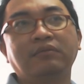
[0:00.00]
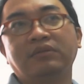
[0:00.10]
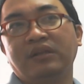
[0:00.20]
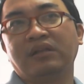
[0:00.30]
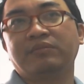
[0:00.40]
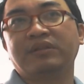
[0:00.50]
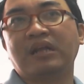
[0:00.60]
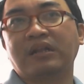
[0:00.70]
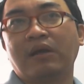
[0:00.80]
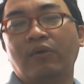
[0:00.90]
你要怎么当
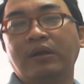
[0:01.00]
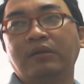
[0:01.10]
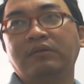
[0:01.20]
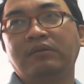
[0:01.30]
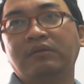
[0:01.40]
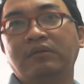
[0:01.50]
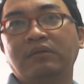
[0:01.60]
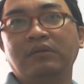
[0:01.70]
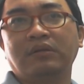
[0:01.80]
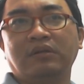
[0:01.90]
大官？
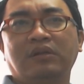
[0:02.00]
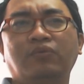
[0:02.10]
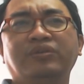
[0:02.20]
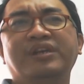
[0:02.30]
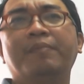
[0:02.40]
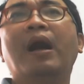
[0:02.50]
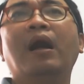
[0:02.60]
跟我讲嘛。